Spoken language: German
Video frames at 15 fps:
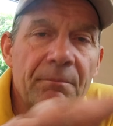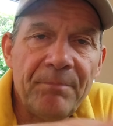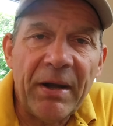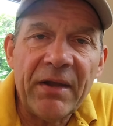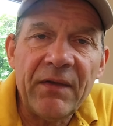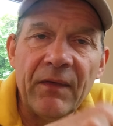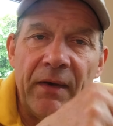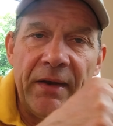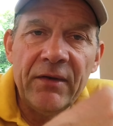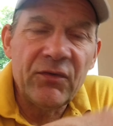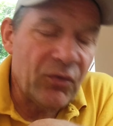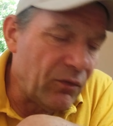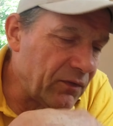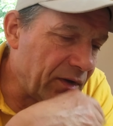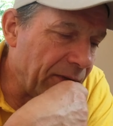Packe ich einen
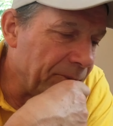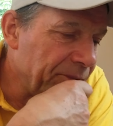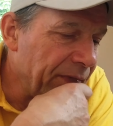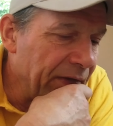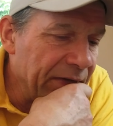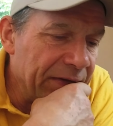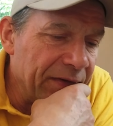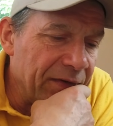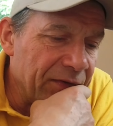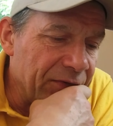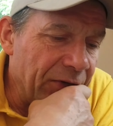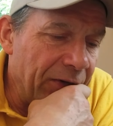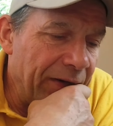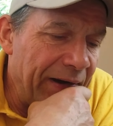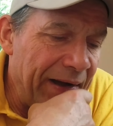Link drunter.
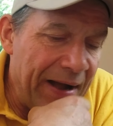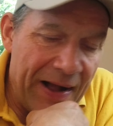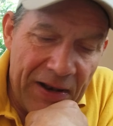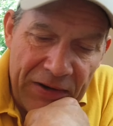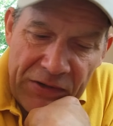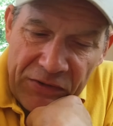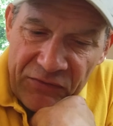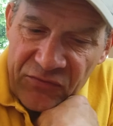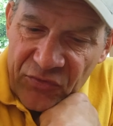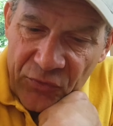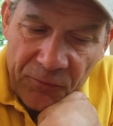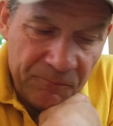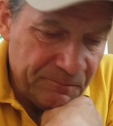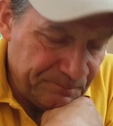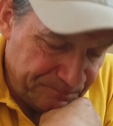So,
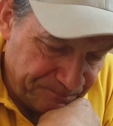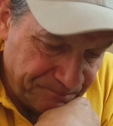also.